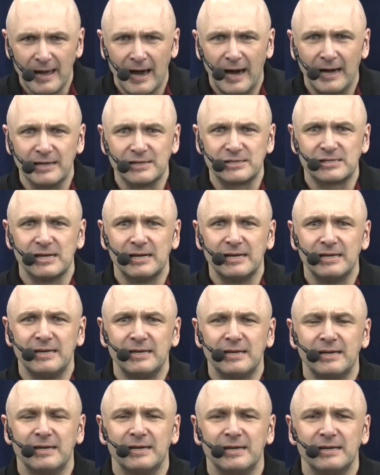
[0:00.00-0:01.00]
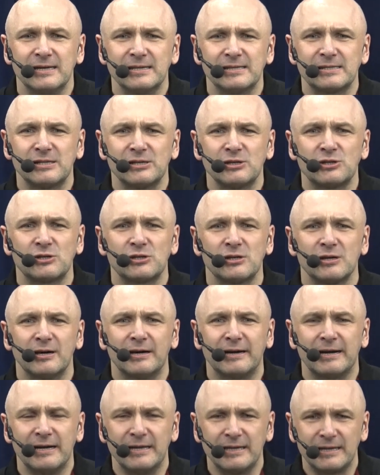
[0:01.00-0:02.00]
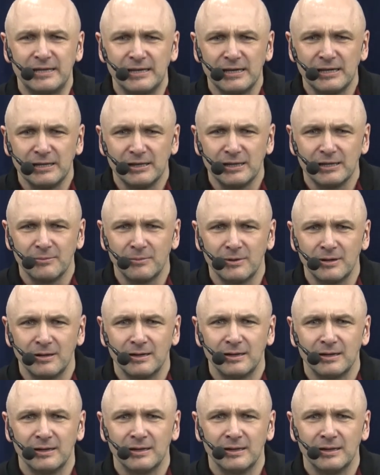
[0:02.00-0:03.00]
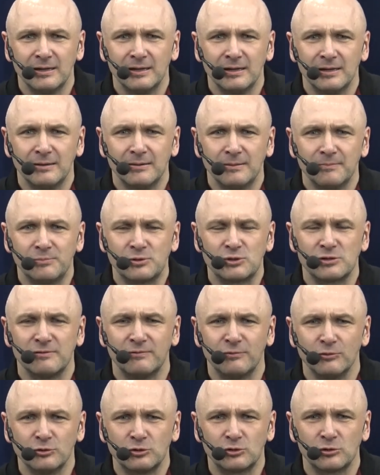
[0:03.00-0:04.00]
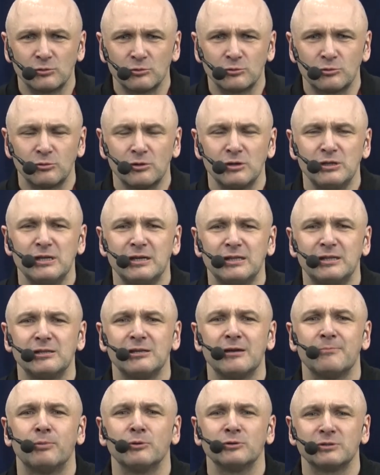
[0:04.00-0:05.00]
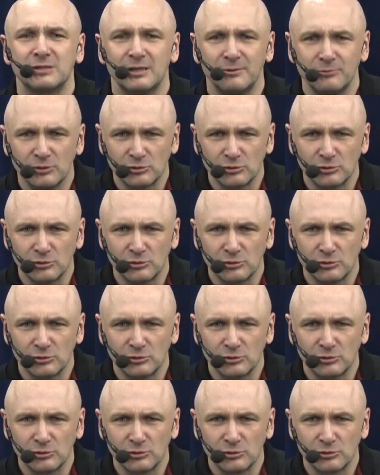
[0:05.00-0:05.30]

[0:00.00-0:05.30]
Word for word: A jeżeli jesteś religijnym przywódcą, który nigdy nie poznał